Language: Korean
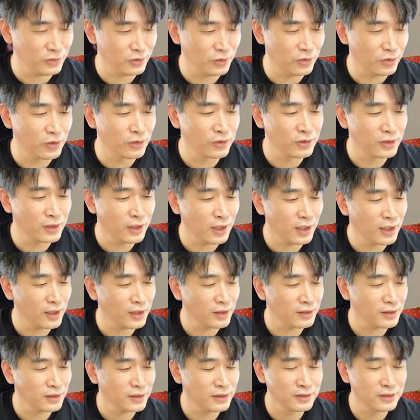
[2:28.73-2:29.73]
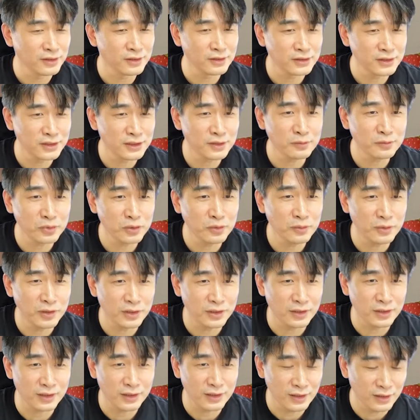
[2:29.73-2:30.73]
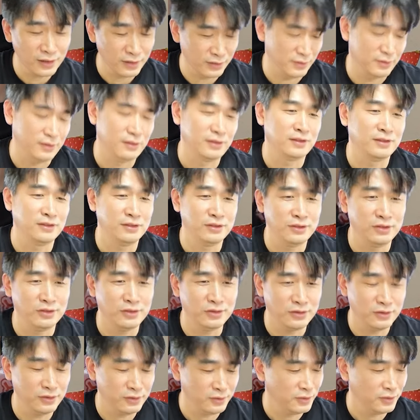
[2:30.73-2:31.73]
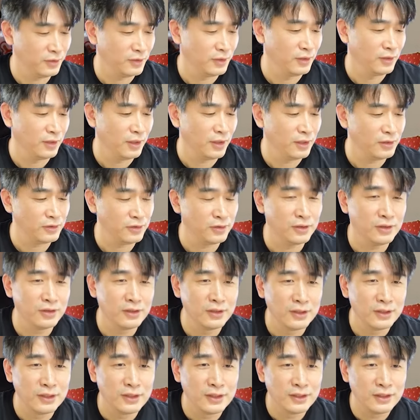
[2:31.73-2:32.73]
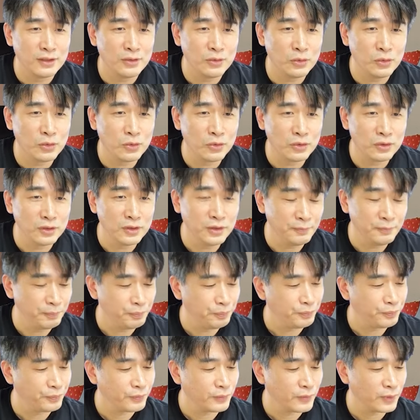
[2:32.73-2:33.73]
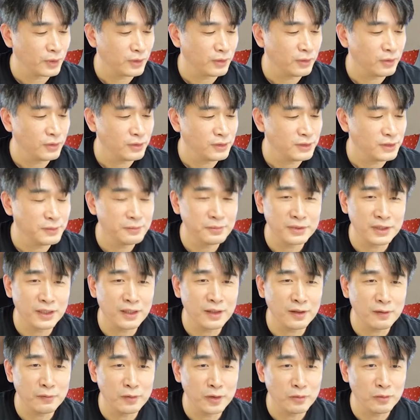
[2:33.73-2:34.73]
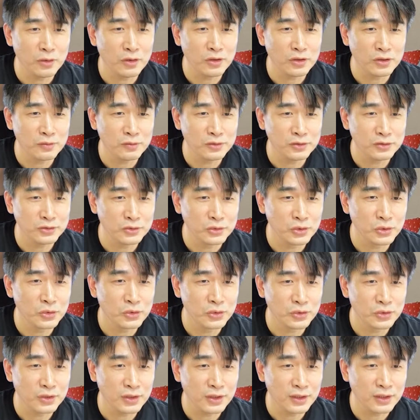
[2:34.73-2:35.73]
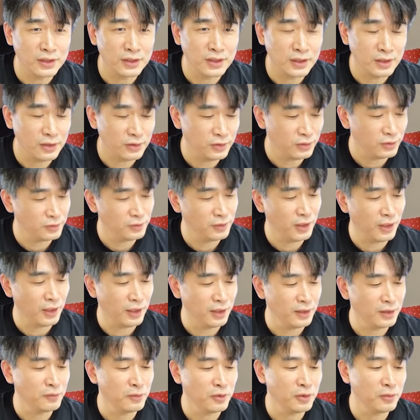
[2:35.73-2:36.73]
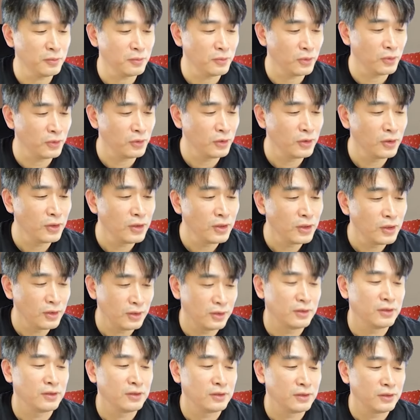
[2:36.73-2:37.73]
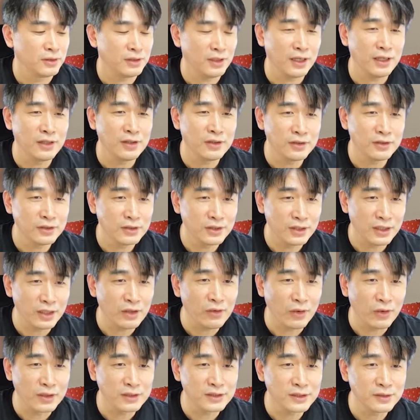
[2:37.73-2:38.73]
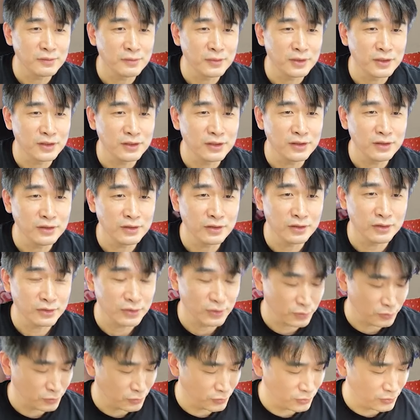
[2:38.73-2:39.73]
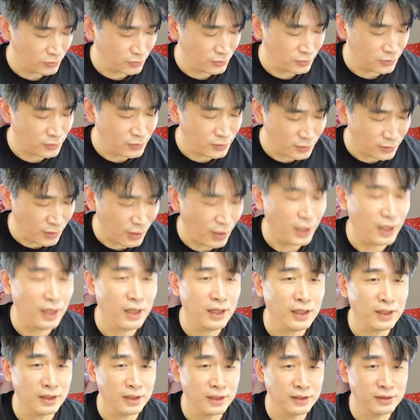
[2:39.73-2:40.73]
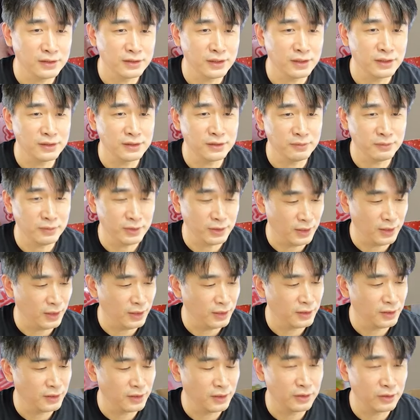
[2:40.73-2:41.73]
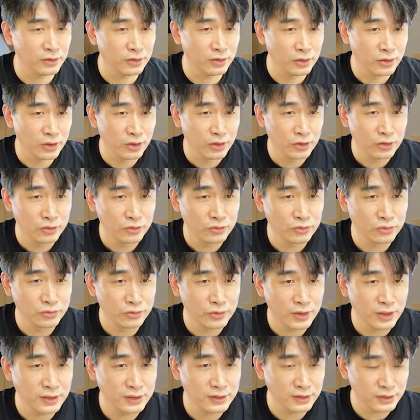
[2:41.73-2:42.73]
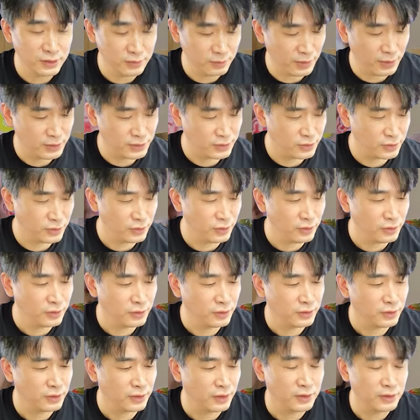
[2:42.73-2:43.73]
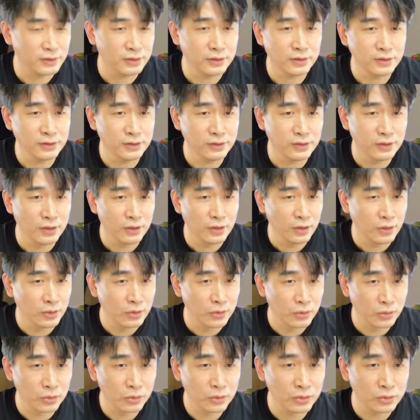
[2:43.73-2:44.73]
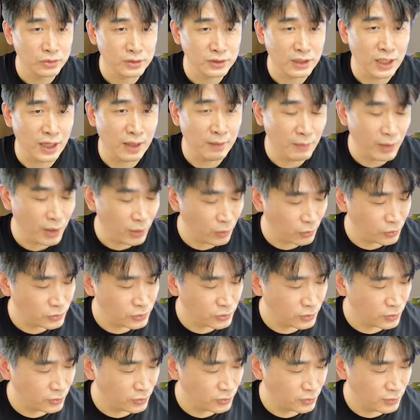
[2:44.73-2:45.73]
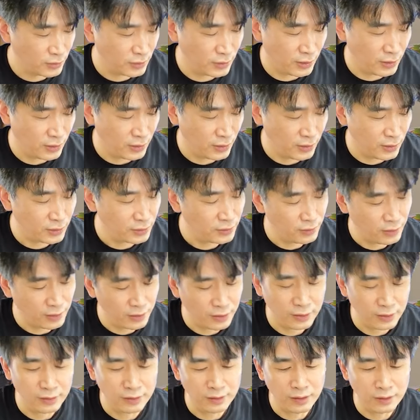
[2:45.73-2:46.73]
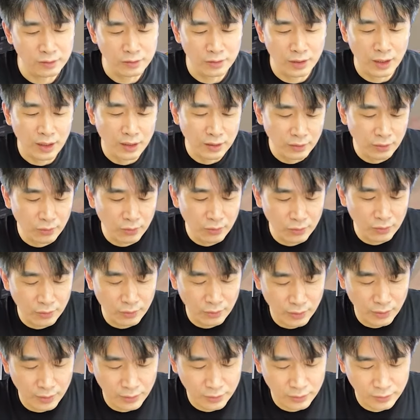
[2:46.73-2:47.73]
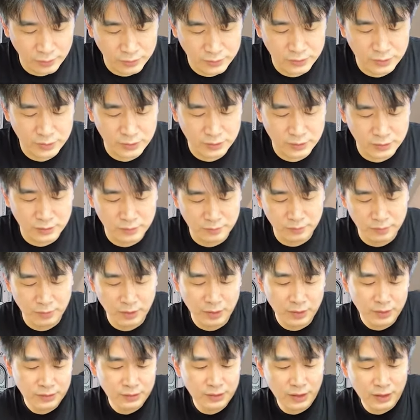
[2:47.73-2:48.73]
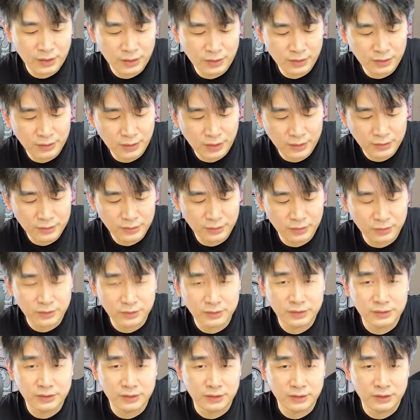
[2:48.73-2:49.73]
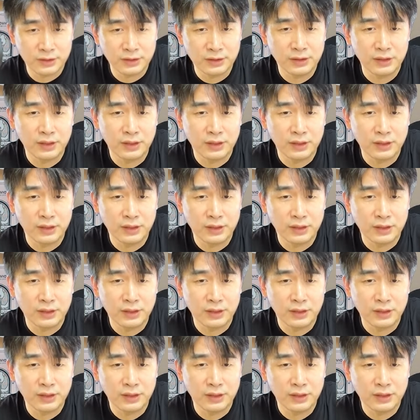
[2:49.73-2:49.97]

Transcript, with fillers: 건강기능식품이니까, 그죠? 그래서 요거는 집사람이 먹으면 좋을 것 같아요. 아니면 뭐 다이어트에 관심이 있는 여성분들은 다 괜찮습니다. 그래서 2가지를 봤죠. 그래서 이것도 45,000원이나 하던 거예요. 지금 세일을 해서 그렇지.